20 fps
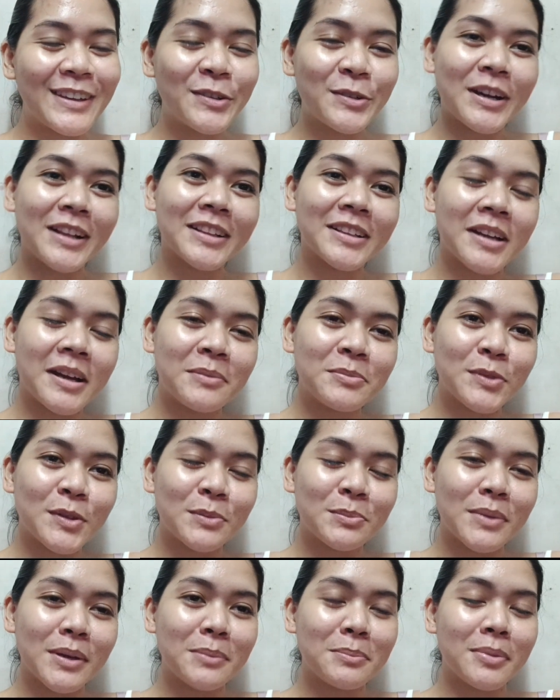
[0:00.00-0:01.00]
Welcome
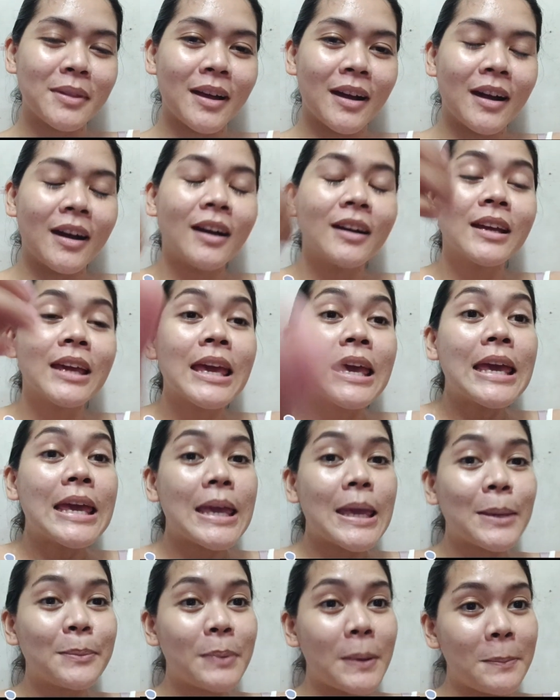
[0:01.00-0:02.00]
to my vlog.
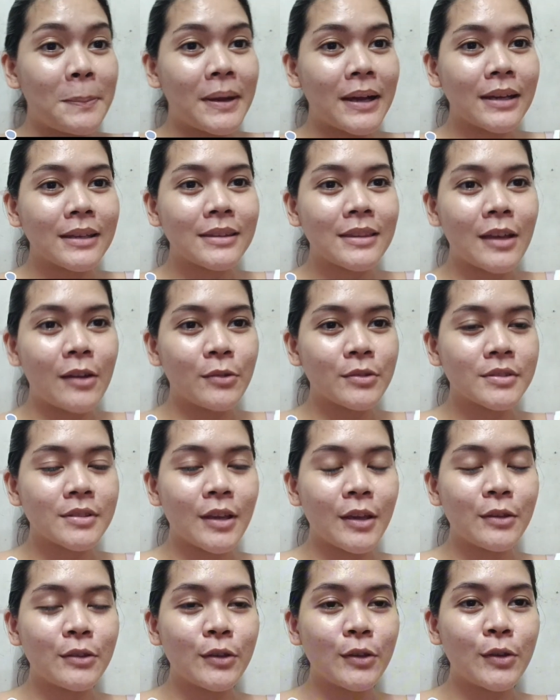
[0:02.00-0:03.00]
Ipapakita ko
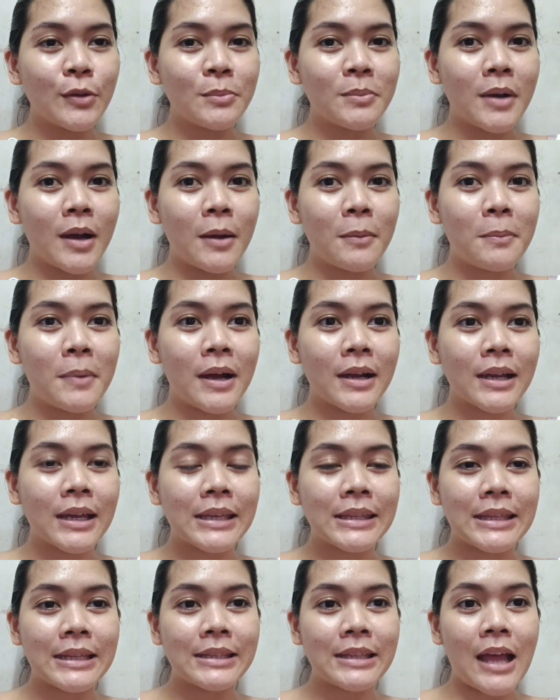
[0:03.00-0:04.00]
sa inyo yung mga
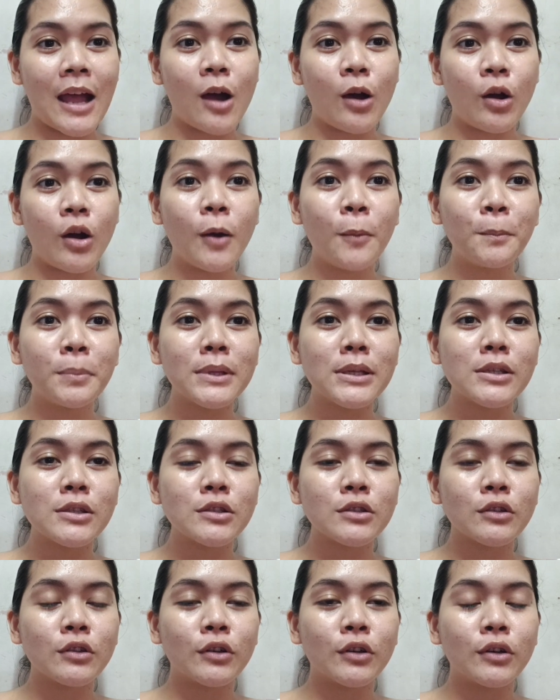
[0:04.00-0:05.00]
bagay na
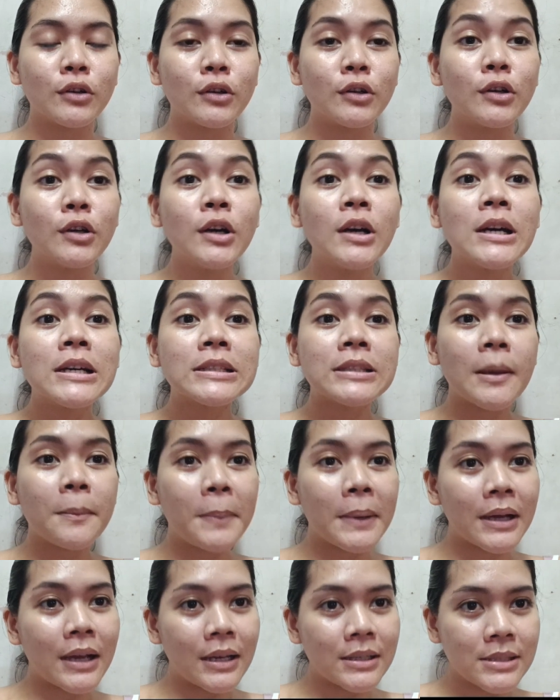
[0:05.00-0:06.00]
na-accomplish ko sa
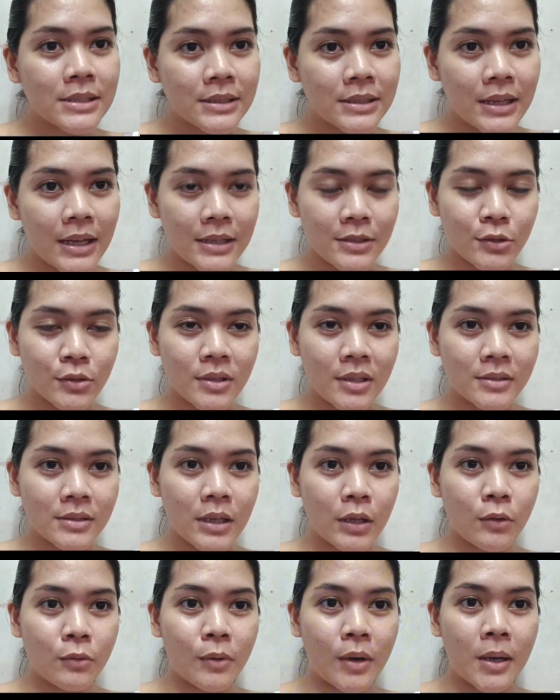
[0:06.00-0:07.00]
pag-asikaso ng
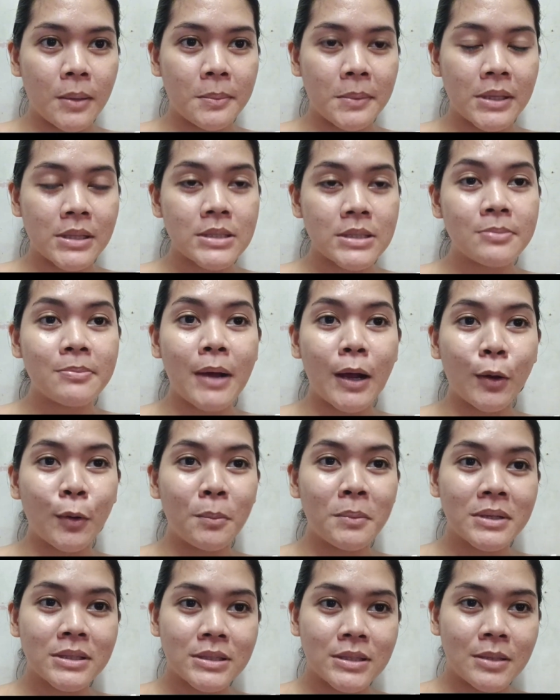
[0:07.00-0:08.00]
requirements
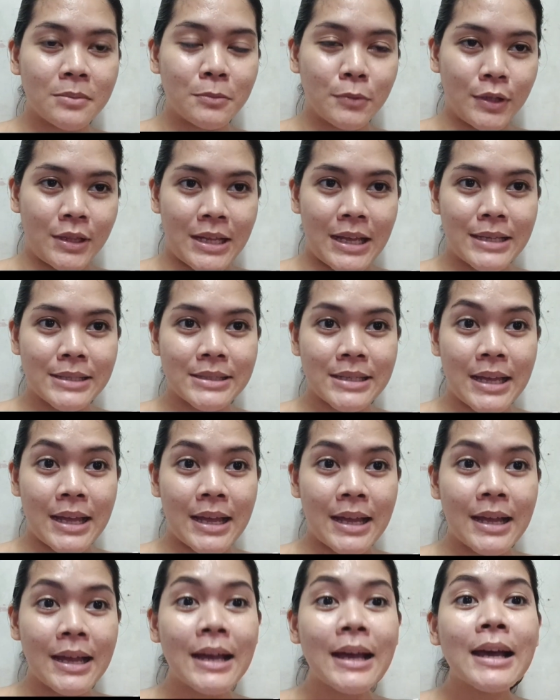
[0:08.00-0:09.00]
bago magsimula
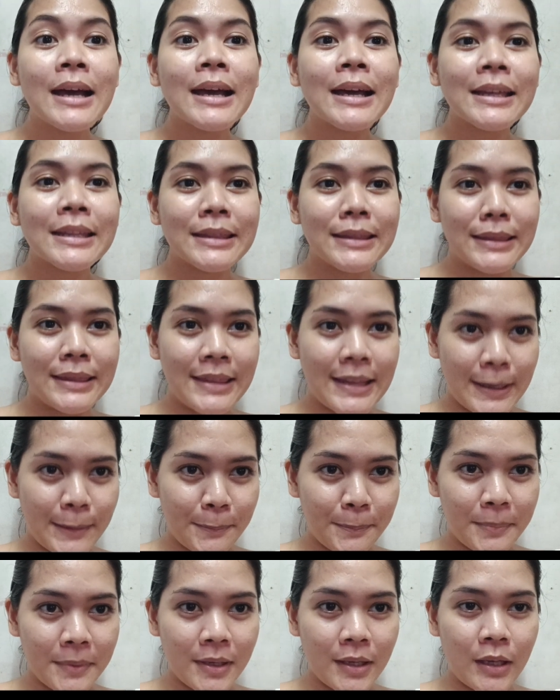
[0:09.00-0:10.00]
sa
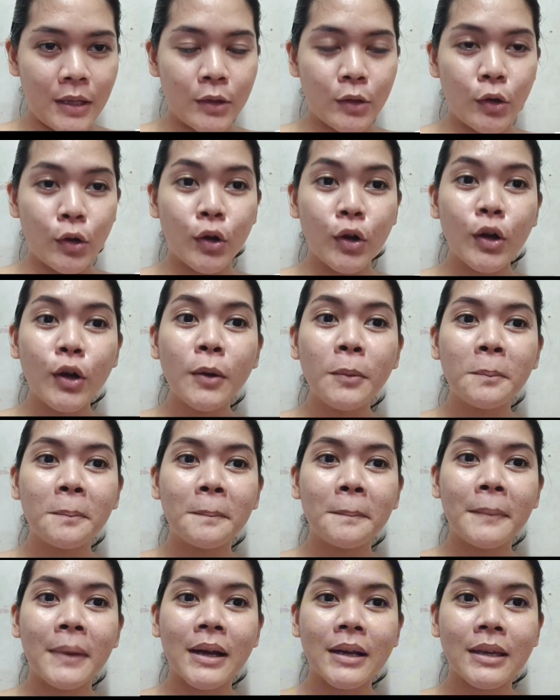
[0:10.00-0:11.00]
DepEd o
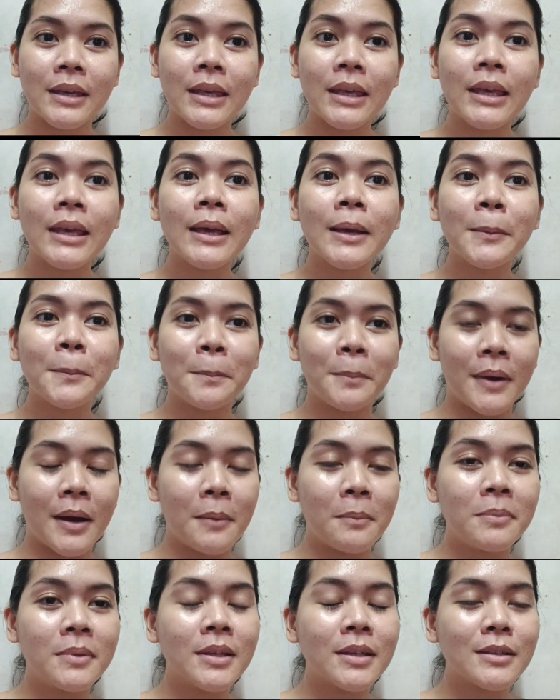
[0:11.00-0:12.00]
maging
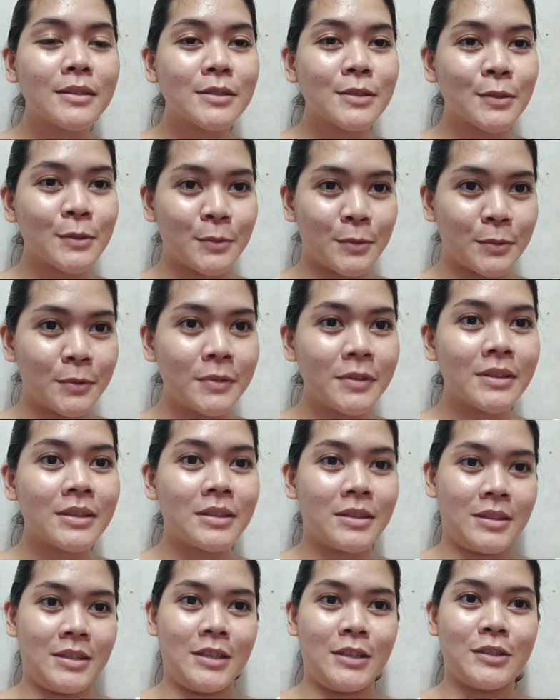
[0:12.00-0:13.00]
public school
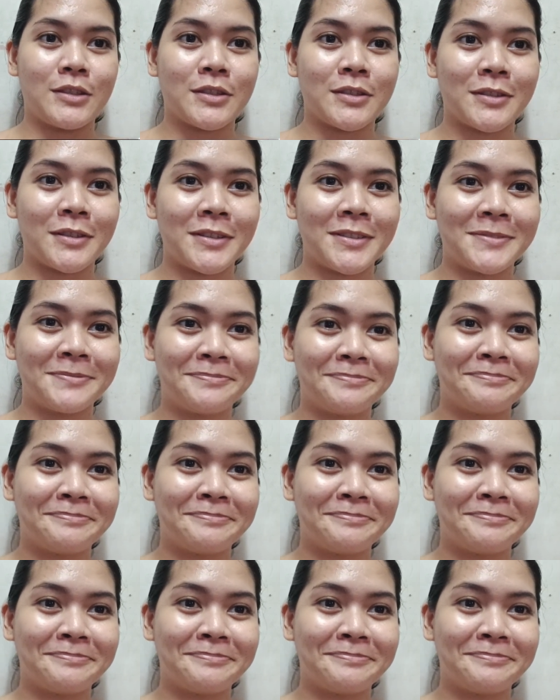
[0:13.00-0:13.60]
teacher.